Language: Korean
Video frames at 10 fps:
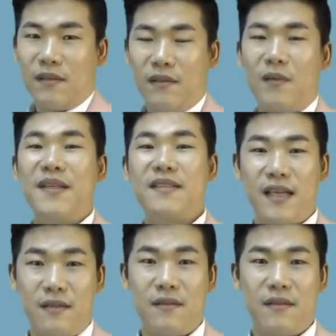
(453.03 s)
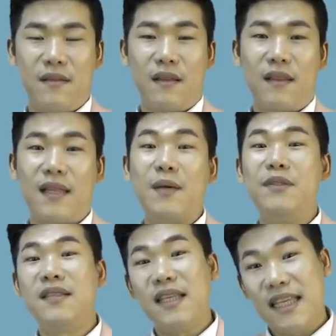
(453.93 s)
그러면 자녀는
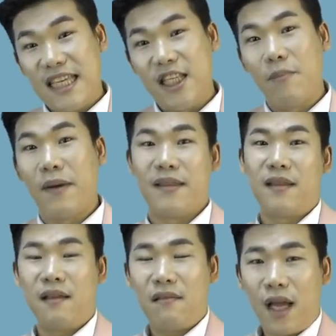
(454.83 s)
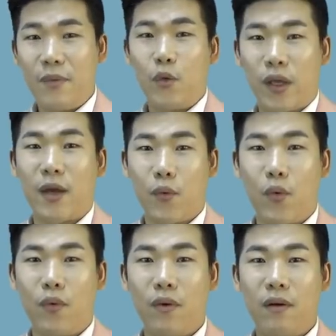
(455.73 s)
남은 2년만 하면 되겠고